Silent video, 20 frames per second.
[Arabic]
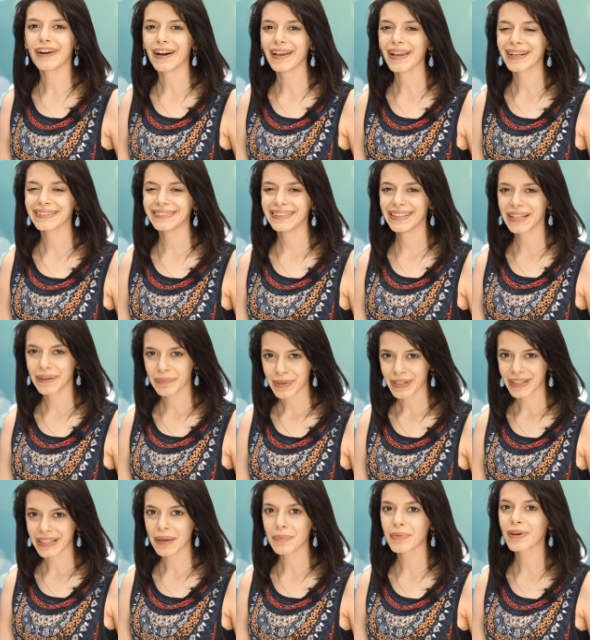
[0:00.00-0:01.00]
حلقه جديده من
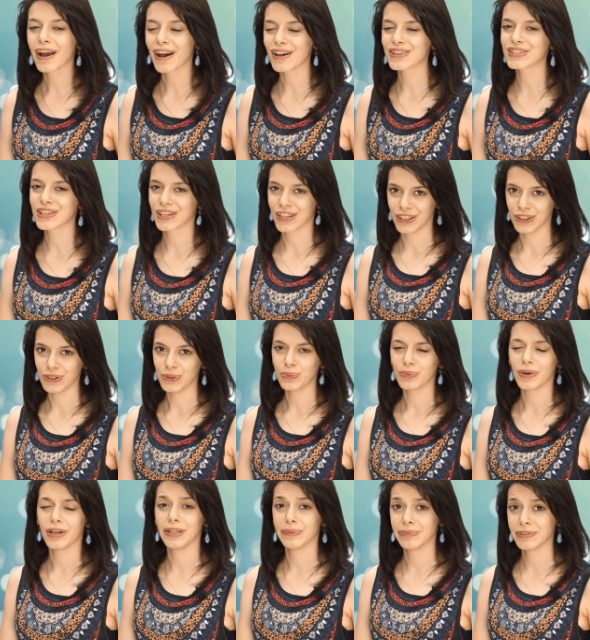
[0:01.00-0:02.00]
برنامج حظك
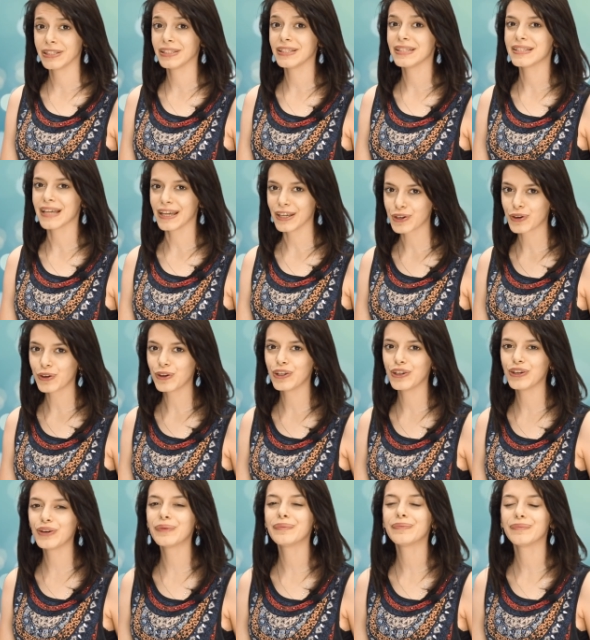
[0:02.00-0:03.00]
اليوم وهنبتدي زي كل
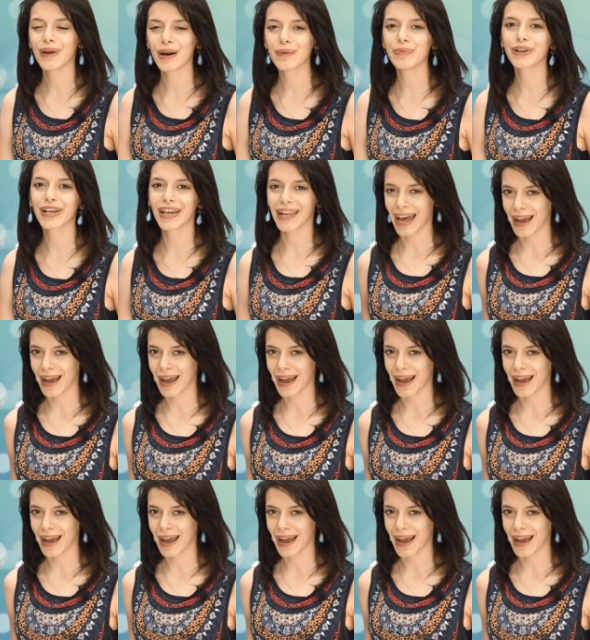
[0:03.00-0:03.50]
يوم مع برج